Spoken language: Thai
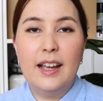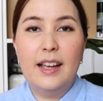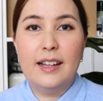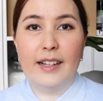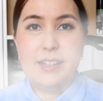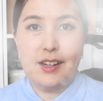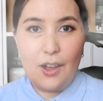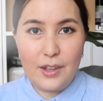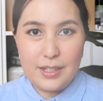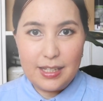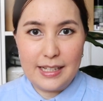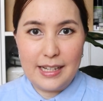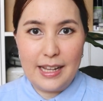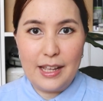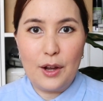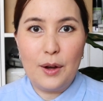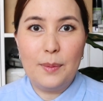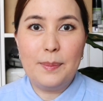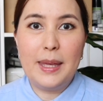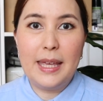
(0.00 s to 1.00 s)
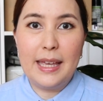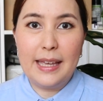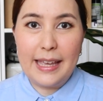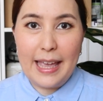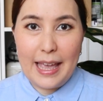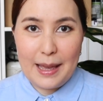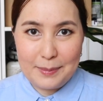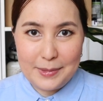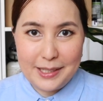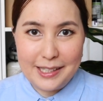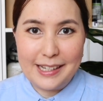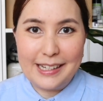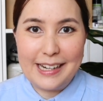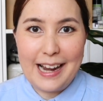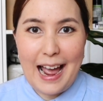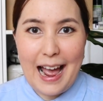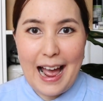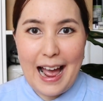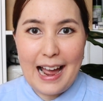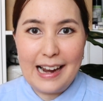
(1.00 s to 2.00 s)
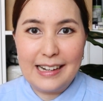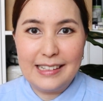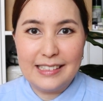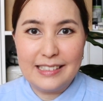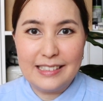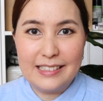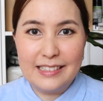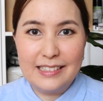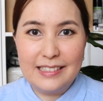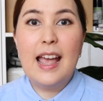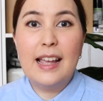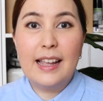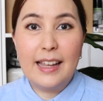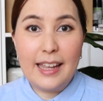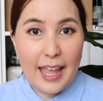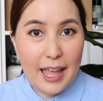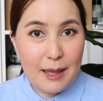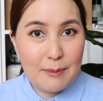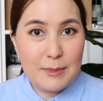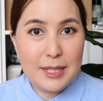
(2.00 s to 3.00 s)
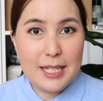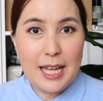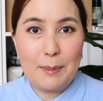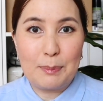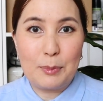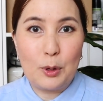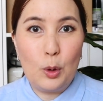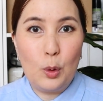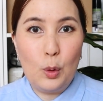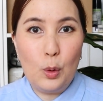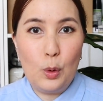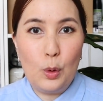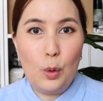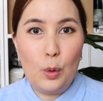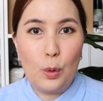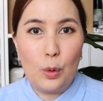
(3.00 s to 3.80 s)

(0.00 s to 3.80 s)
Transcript: โนในชั้นค่ะ นอกจากนี้ก็มีเกมกระดาน เกมจับคู่